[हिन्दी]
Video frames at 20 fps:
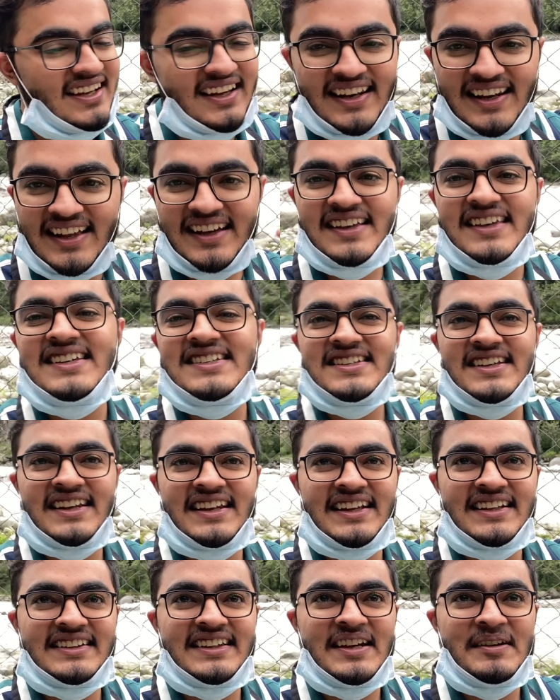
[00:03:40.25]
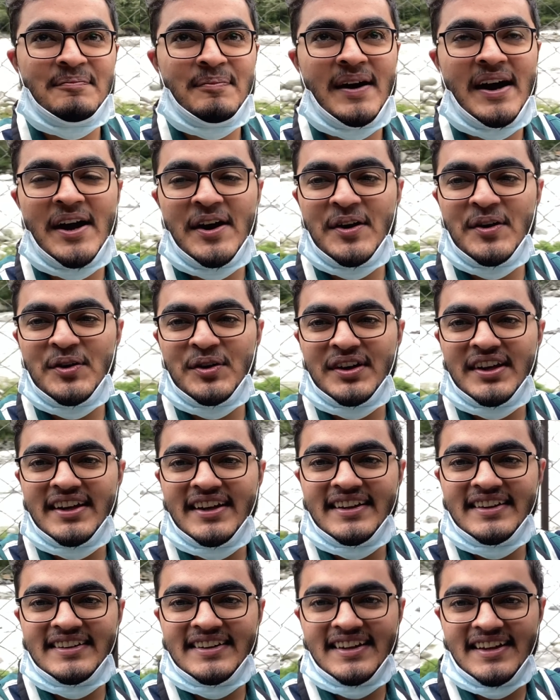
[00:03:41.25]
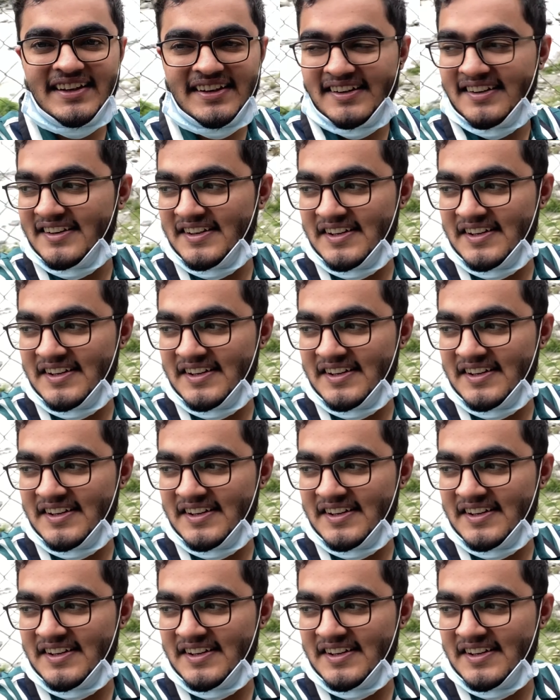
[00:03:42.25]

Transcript: अलग ही जन्नत है पहाड़ों के अंदर